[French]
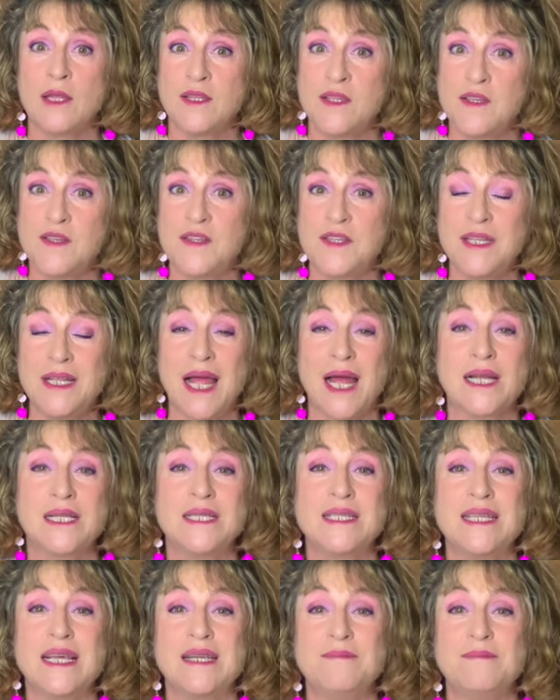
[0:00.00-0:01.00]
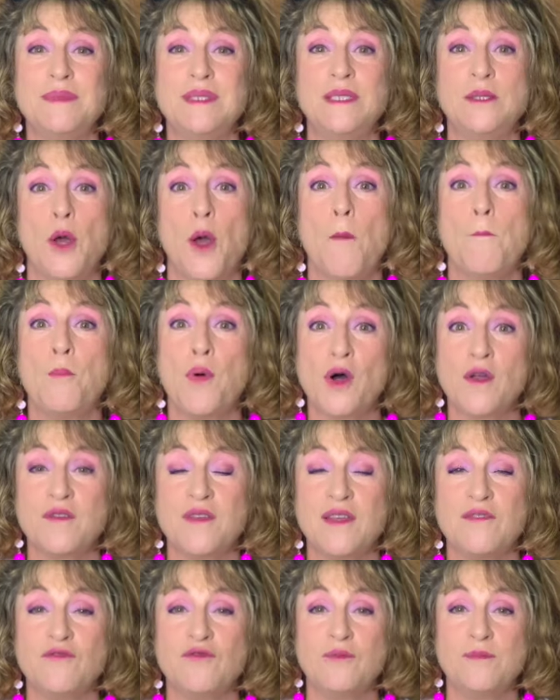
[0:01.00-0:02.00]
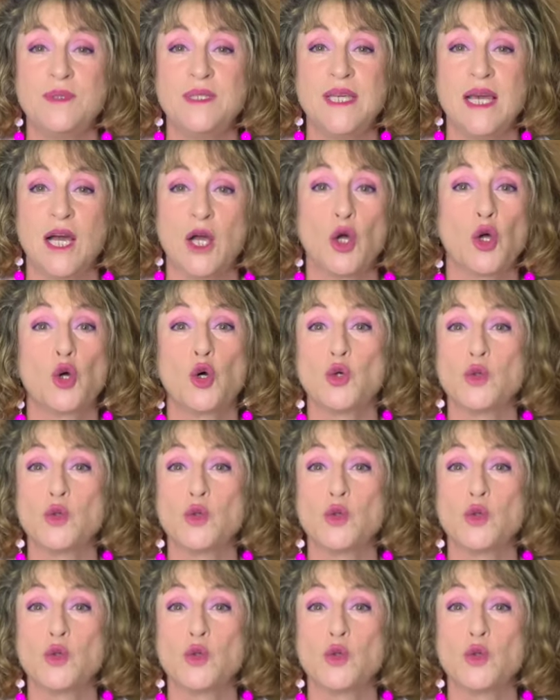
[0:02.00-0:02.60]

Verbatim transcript: D'ici là, les amis, portez-vous bien,